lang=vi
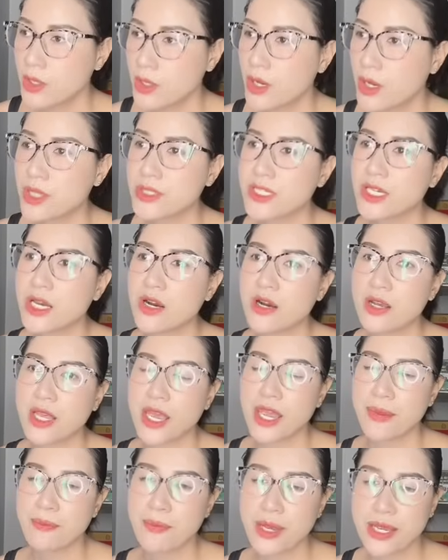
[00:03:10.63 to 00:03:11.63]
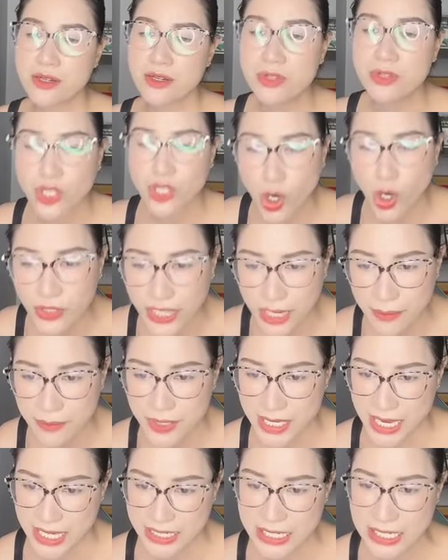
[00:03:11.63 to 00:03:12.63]
à, chị ơi em à, gửi con em để
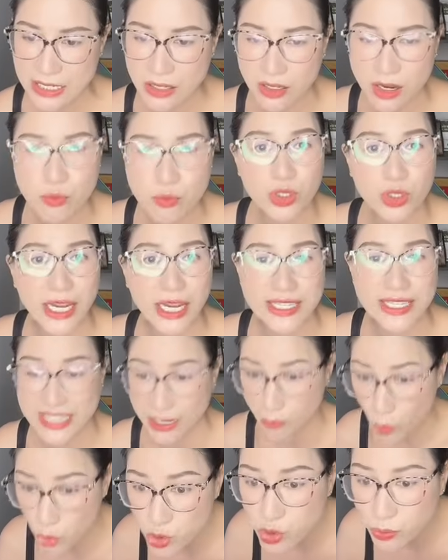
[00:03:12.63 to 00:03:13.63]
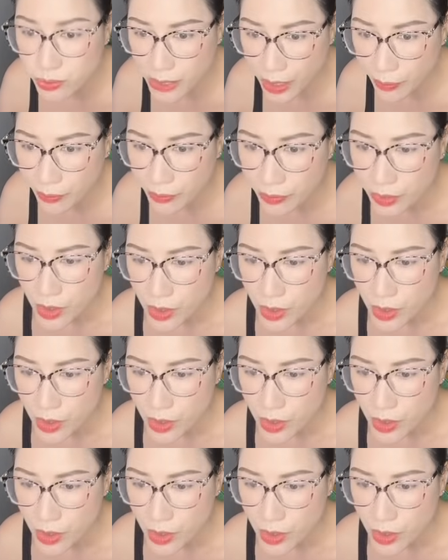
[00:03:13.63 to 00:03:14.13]
nhà chị được không một ngày trả bốn chục đồng